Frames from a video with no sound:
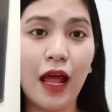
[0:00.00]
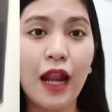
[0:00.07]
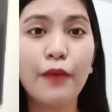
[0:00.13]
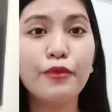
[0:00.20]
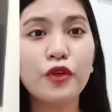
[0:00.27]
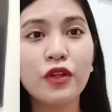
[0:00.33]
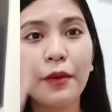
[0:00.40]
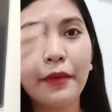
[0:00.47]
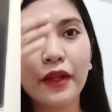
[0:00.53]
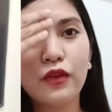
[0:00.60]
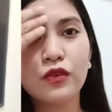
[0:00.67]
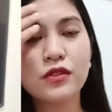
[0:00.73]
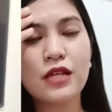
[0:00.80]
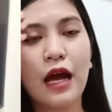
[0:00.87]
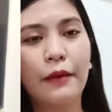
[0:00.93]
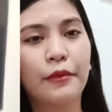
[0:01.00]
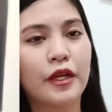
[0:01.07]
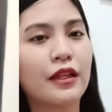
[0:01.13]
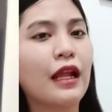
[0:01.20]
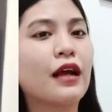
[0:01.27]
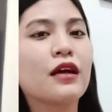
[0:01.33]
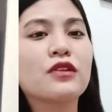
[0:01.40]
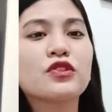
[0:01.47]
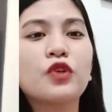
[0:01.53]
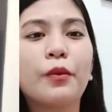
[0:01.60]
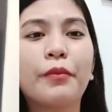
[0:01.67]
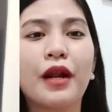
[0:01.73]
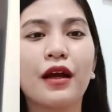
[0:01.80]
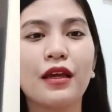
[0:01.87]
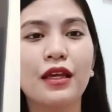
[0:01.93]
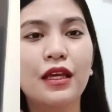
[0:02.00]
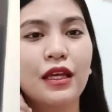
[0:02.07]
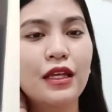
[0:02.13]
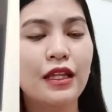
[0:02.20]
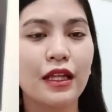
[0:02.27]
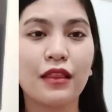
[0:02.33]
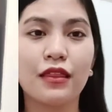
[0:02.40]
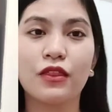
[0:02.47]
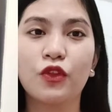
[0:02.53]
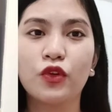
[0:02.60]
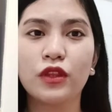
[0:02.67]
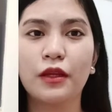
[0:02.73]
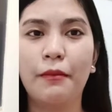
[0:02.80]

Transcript: Alam niyo naman nung summer talagang sobrang init doon,